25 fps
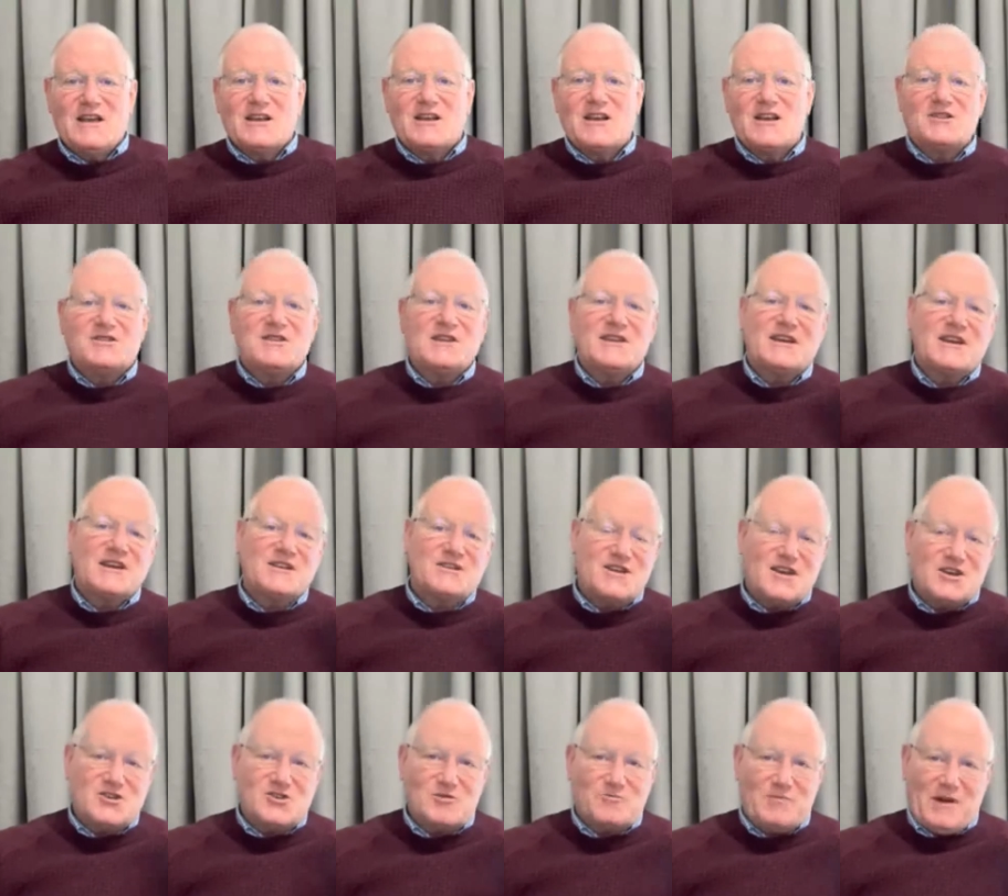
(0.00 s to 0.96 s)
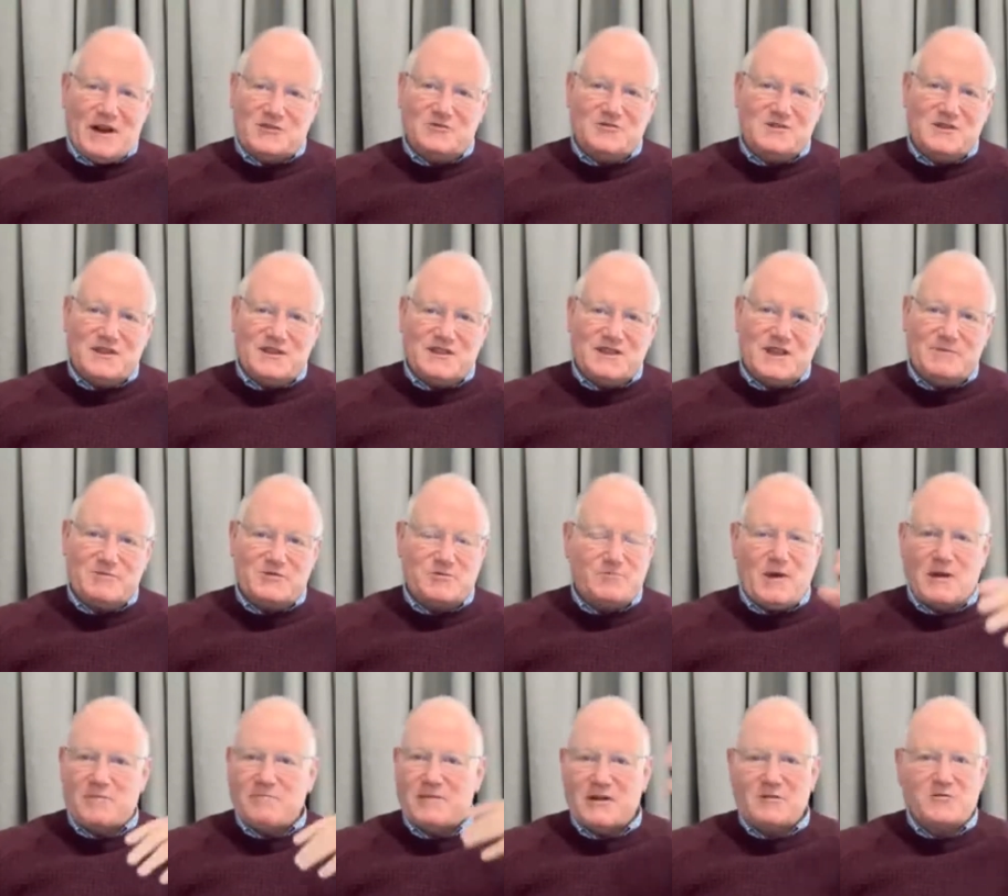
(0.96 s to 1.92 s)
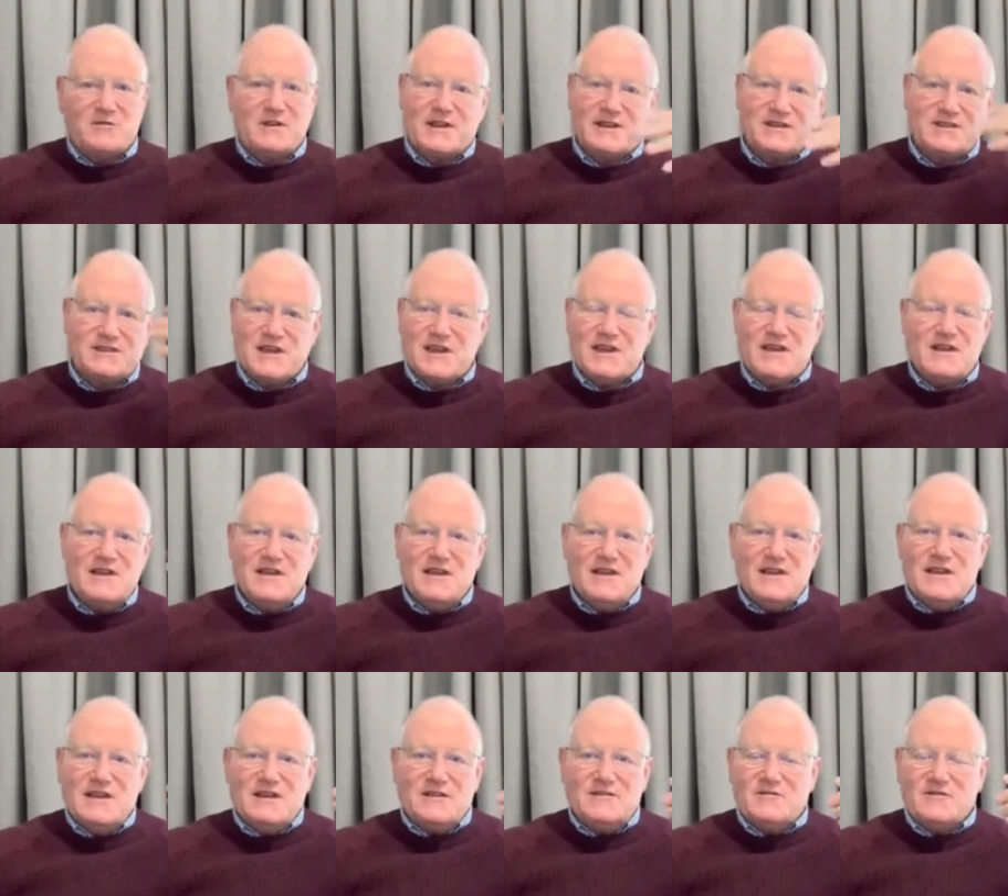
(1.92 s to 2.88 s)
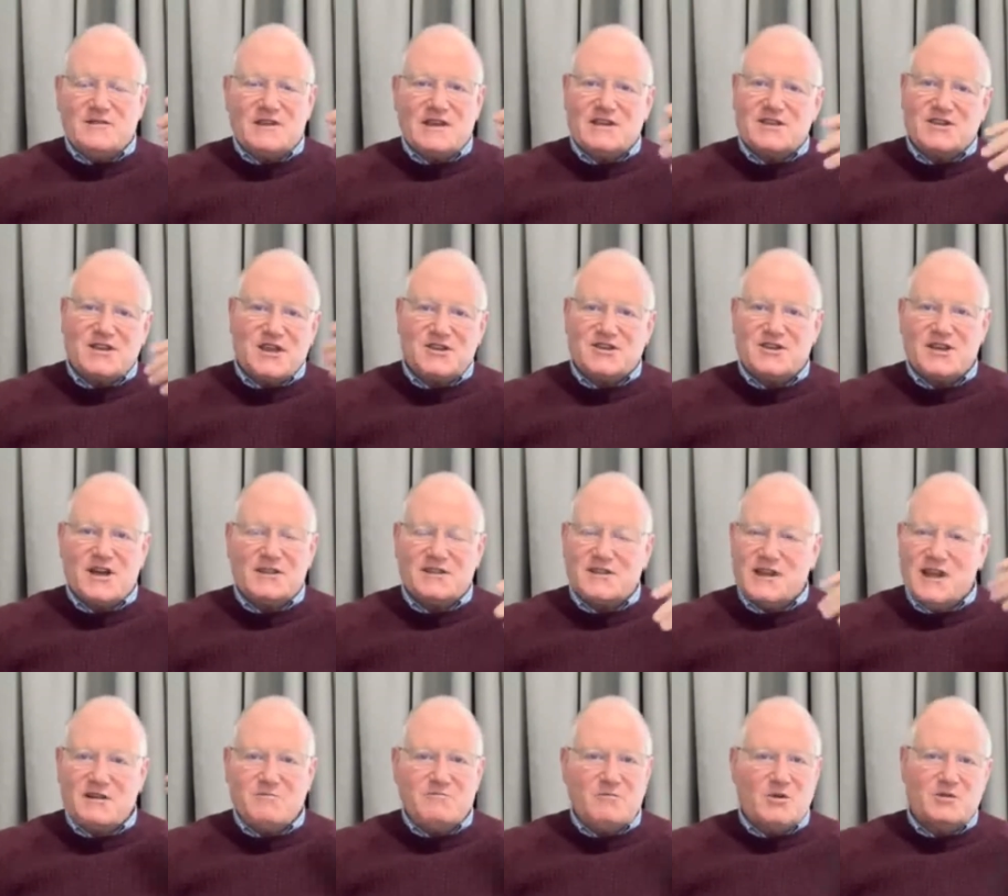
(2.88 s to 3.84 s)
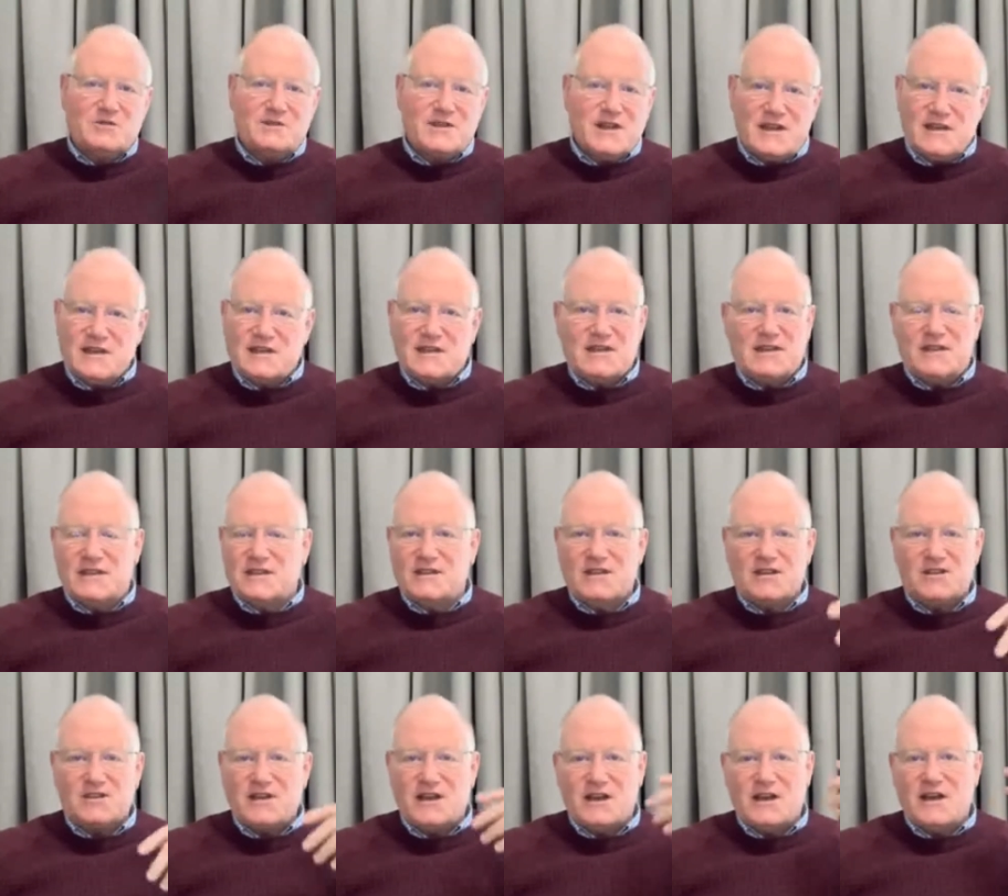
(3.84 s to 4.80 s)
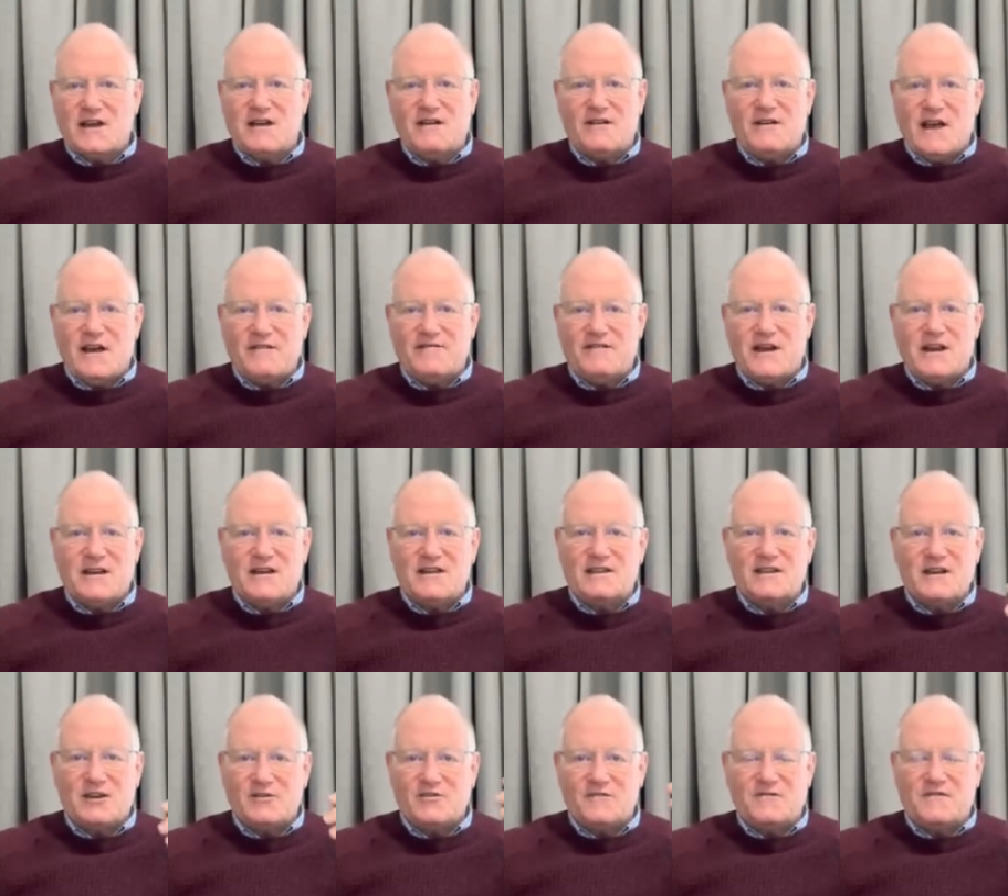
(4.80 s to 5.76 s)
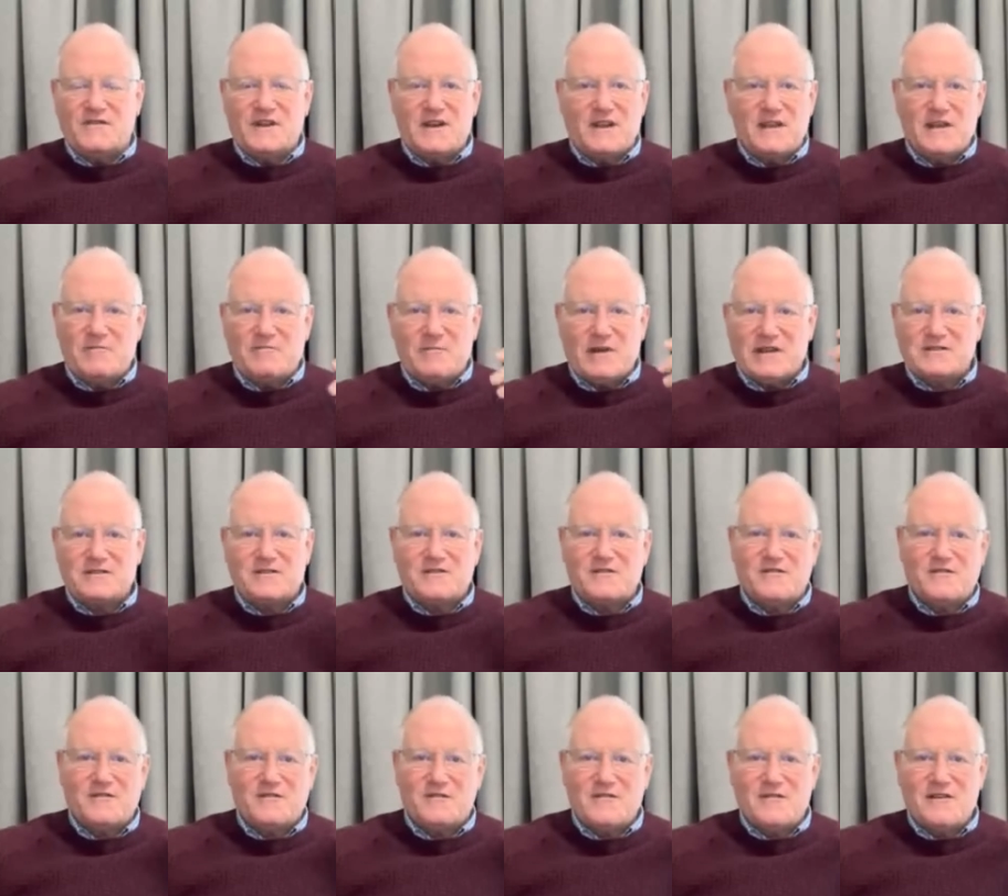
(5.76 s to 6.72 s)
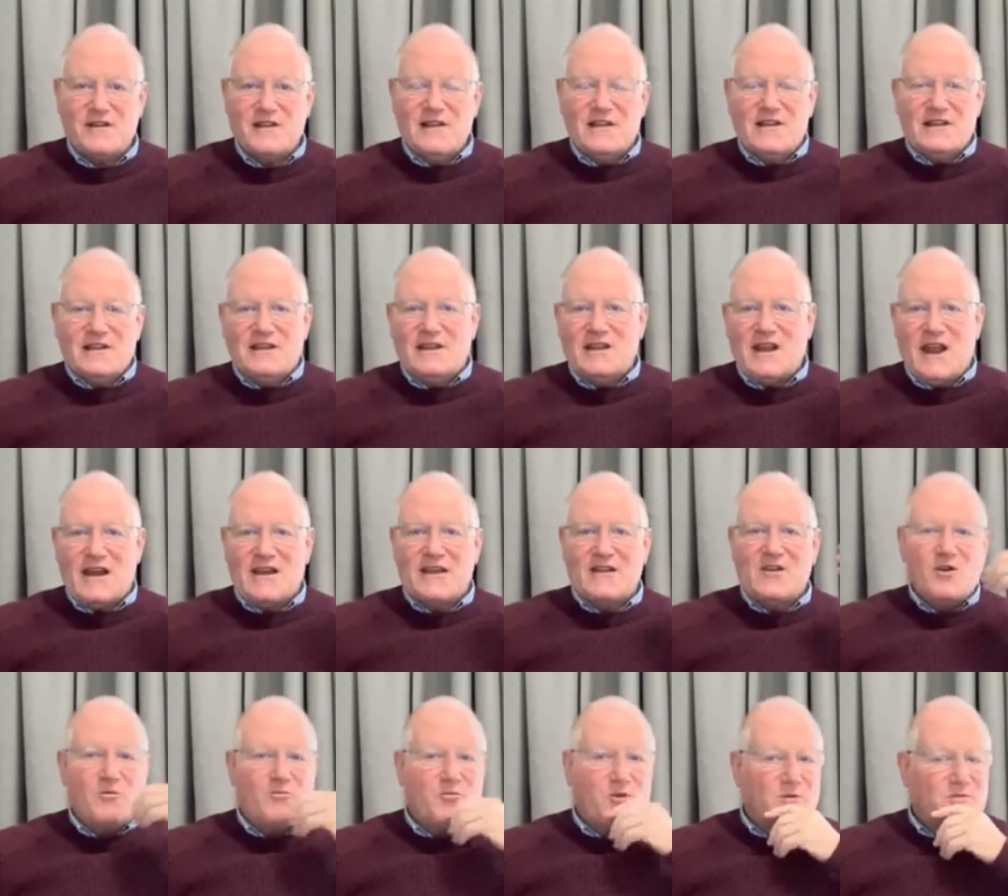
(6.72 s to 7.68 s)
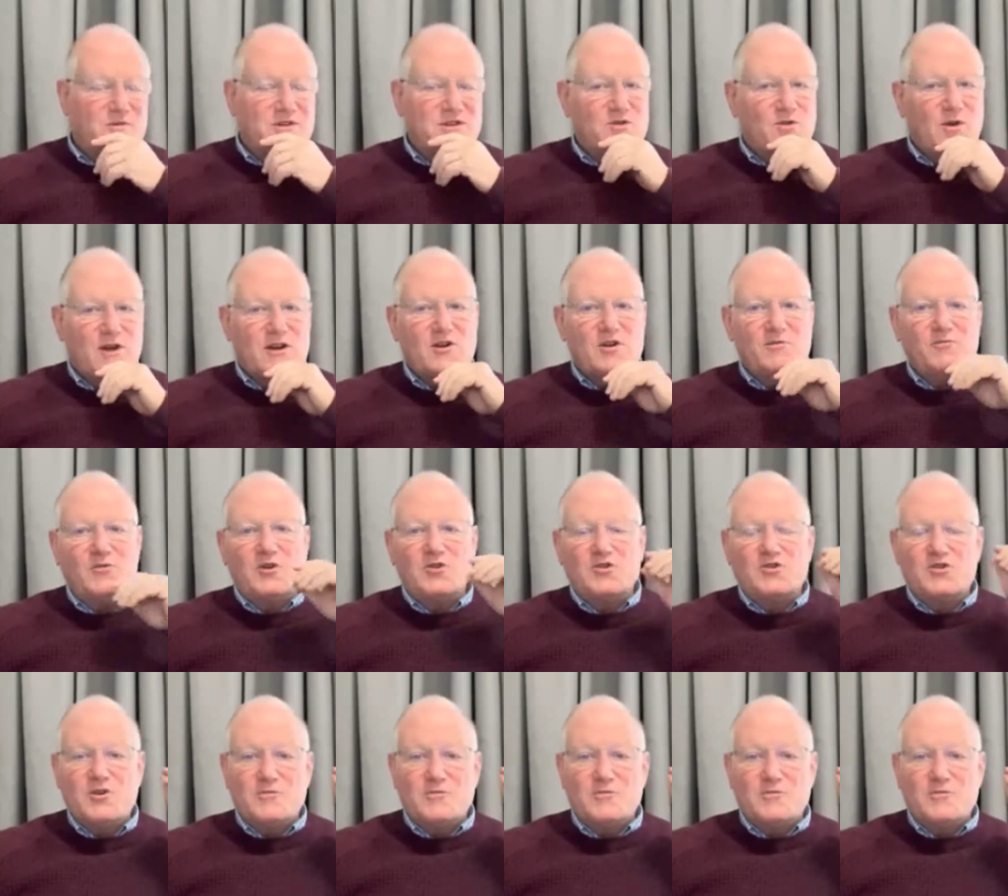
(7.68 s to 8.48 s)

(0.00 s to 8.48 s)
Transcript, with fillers: Quand je dis chrétien, je parle du disciple, je ne parle pas du chrétien du chrétien charnel mondain qui est déjà avalé dans le filet parce que il a les compromissions avec le monde.